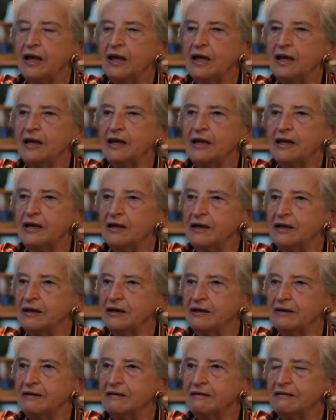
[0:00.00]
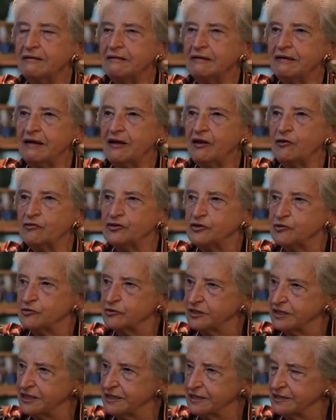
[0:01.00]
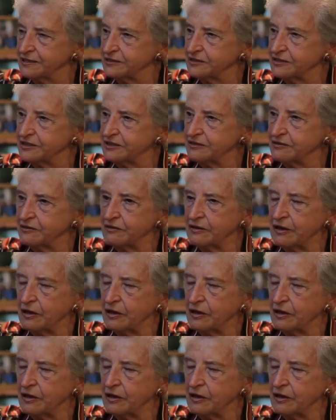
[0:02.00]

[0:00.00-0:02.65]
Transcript: É, eu digo o seguinte: